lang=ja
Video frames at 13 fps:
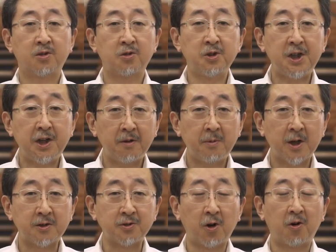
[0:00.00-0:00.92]
国
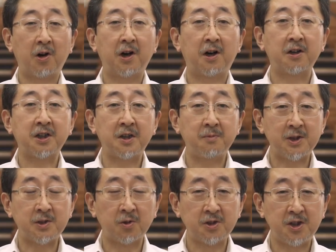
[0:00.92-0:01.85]
レベルの
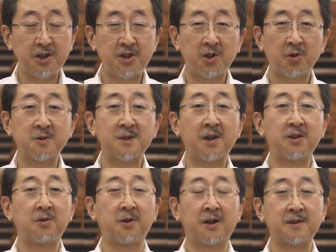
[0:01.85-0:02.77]
アーキビスト認証制
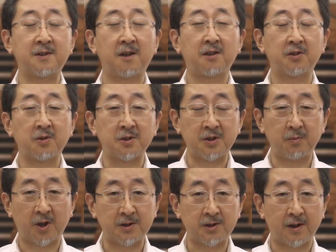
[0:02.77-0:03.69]
度がスタートし
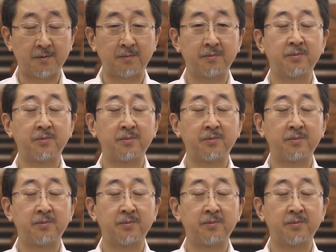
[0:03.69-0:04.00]
ました